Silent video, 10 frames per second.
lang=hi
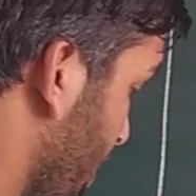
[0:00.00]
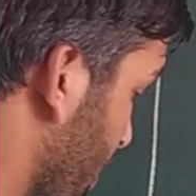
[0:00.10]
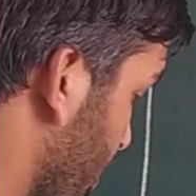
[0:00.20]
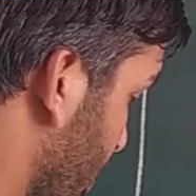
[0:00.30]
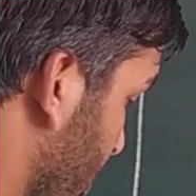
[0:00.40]

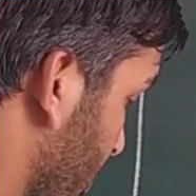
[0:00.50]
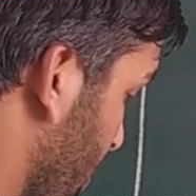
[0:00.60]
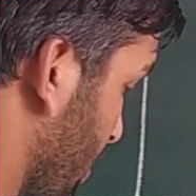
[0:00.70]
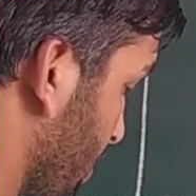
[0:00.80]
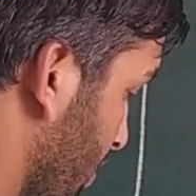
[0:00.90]
800
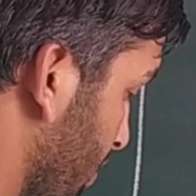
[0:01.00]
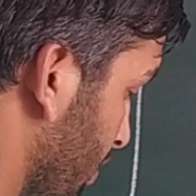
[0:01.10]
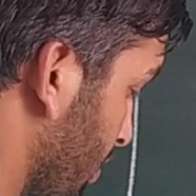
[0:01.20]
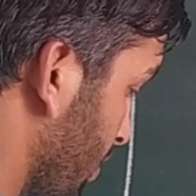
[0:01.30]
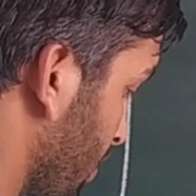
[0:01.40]
सेंटीमीटर
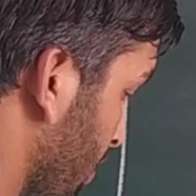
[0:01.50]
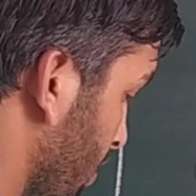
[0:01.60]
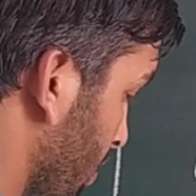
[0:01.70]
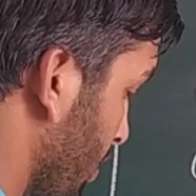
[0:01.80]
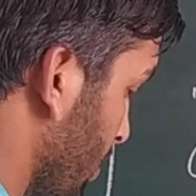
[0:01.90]

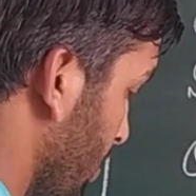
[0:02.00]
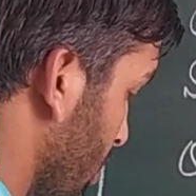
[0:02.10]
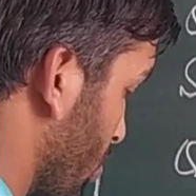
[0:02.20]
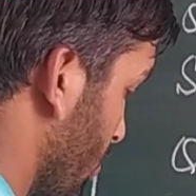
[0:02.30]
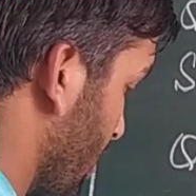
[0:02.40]

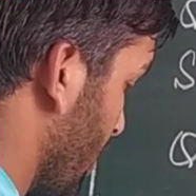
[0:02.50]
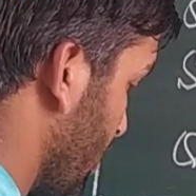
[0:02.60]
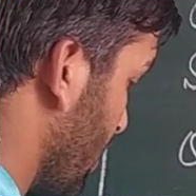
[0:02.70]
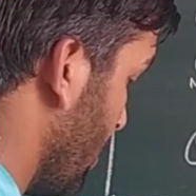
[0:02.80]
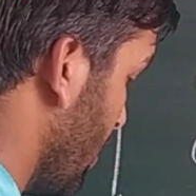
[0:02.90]
इसको भी कर
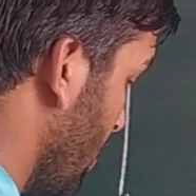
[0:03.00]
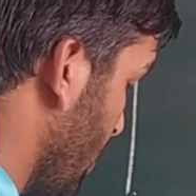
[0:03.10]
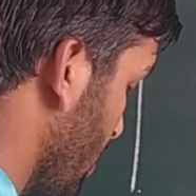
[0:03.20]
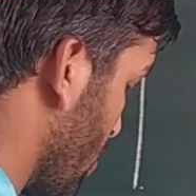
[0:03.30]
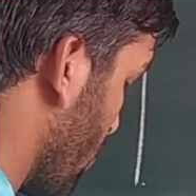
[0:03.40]
लेते
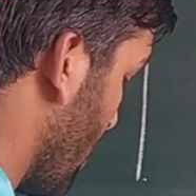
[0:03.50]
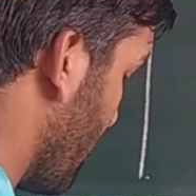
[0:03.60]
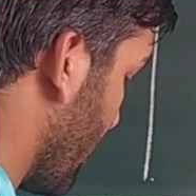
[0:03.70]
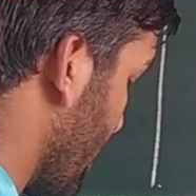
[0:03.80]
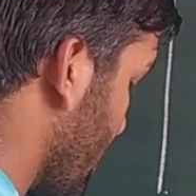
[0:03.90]
हैं इसको
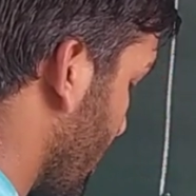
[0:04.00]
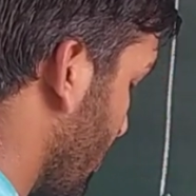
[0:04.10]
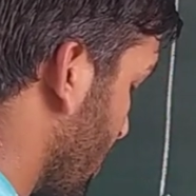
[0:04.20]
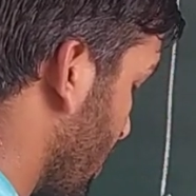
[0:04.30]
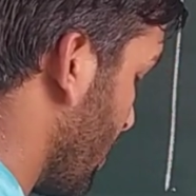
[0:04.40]
आपने कैसे
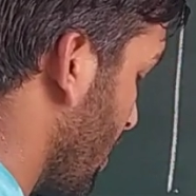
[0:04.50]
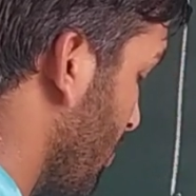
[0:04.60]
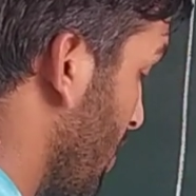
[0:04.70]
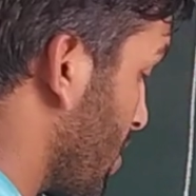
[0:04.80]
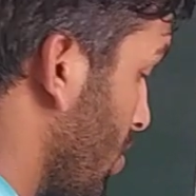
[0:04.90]
कन्वर्ट करना
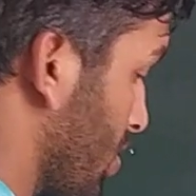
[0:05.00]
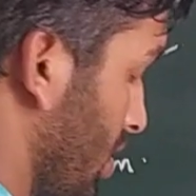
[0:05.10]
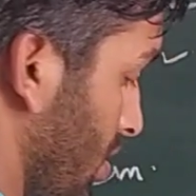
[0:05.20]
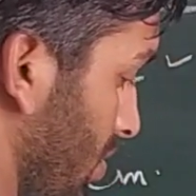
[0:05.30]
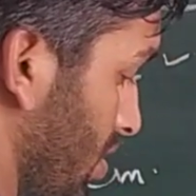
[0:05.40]
है मीटर और
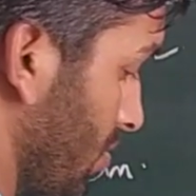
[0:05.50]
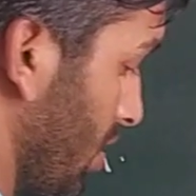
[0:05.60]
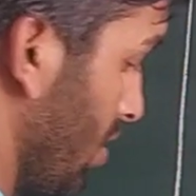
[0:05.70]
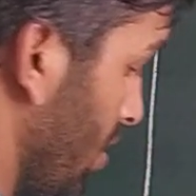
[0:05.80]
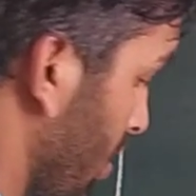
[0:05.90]
सेंटीमीटर
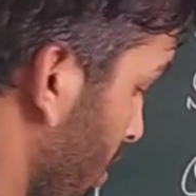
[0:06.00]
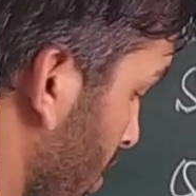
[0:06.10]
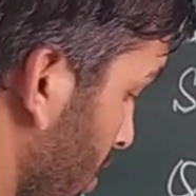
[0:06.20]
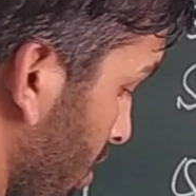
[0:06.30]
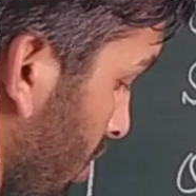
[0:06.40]
में
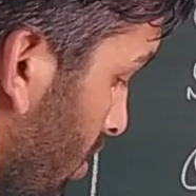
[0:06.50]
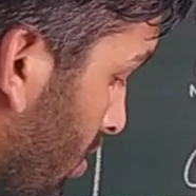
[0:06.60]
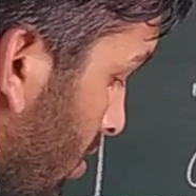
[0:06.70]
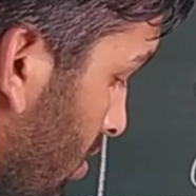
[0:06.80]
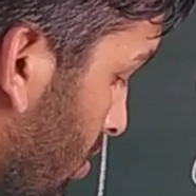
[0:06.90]

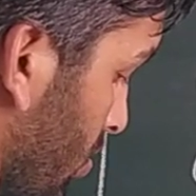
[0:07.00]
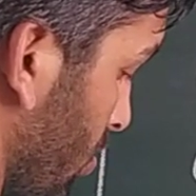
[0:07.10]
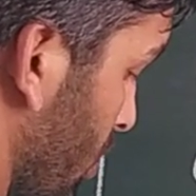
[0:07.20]
तो